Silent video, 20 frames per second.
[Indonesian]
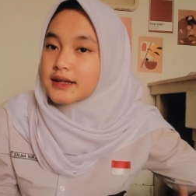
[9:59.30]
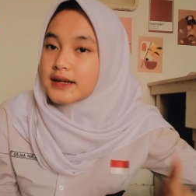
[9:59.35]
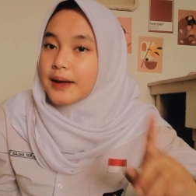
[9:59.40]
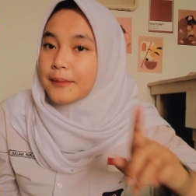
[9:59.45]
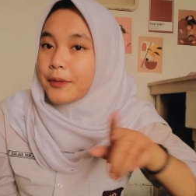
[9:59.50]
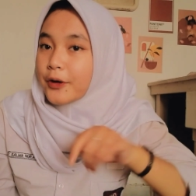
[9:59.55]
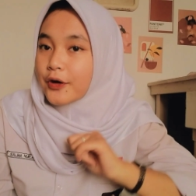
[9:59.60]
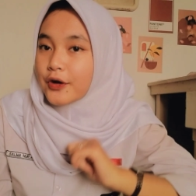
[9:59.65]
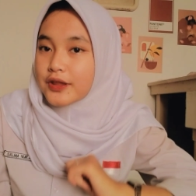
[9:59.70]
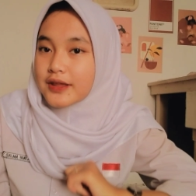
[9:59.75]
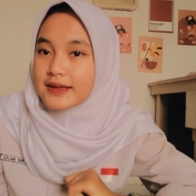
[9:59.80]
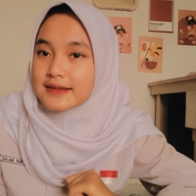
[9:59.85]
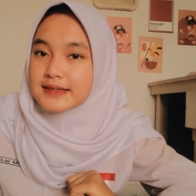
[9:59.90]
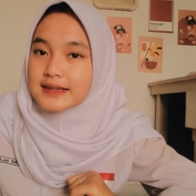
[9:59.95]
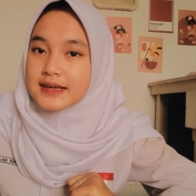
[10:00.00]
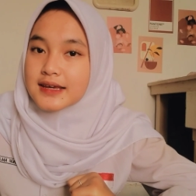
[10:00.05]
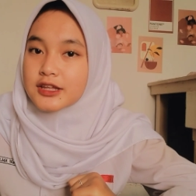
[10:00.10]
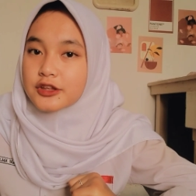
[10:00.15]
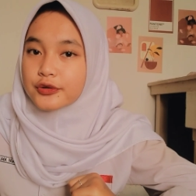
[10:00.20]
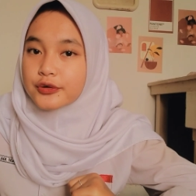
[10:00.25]
Nah pokoknya
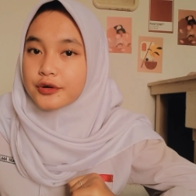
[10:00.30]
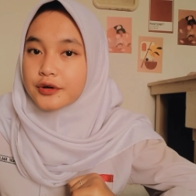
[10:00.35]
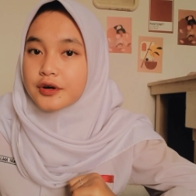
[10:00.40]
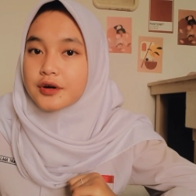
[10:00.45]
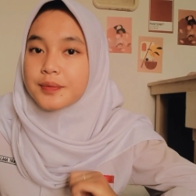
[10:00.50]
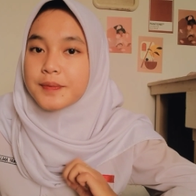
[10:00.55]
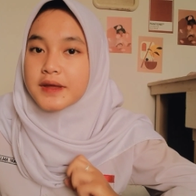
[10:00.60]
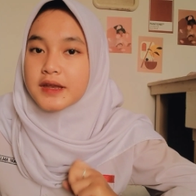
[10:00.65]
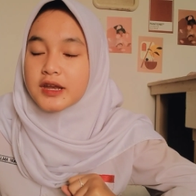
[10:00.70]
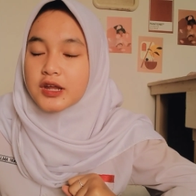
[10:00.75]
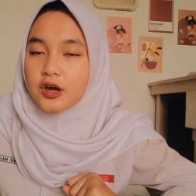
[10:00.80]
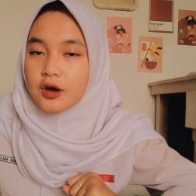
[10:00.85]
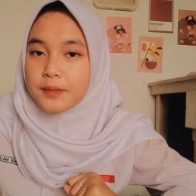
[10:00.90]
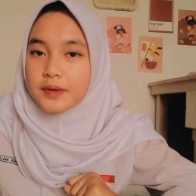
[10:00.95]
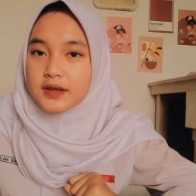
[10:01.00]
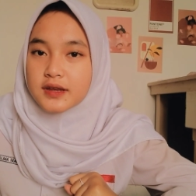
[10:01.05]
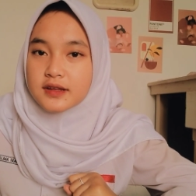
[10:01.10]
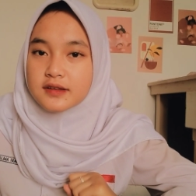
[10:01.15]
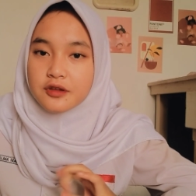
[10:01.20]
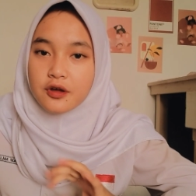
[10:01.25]
segitu video
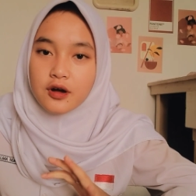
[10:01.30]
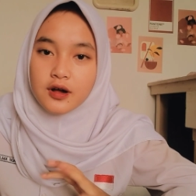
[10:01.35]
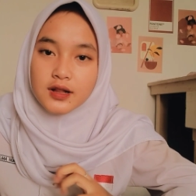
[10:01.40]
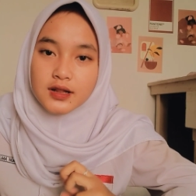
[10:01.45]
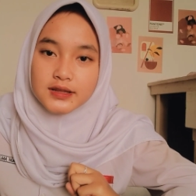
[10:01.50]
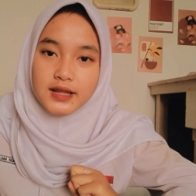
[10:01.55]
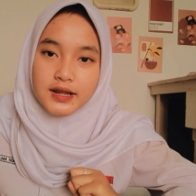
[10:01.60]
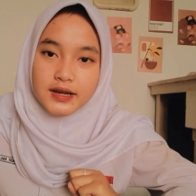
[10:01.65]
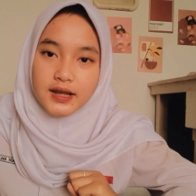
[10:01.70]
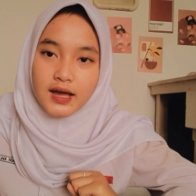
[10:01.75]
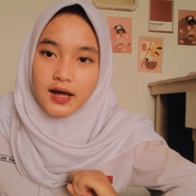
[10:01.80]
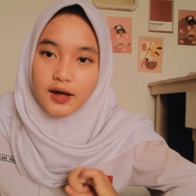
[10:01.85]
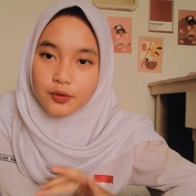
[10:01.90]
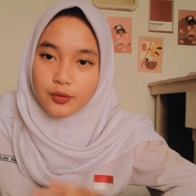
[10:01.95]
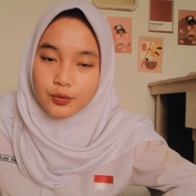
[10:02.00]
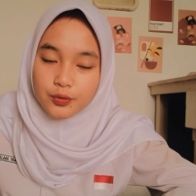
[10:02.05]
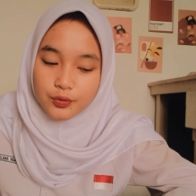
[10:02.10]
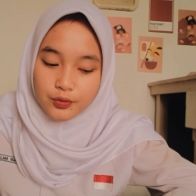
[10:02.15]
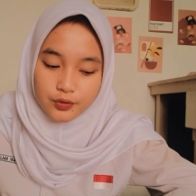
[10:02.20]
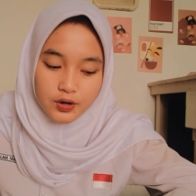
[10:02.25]
mini sohol dari
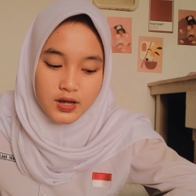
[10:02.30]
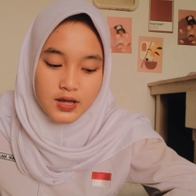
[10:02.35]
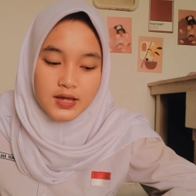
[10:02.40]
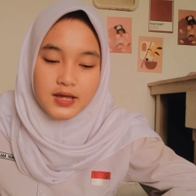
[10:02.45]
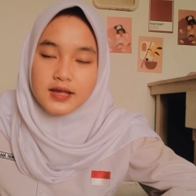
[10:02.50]
aku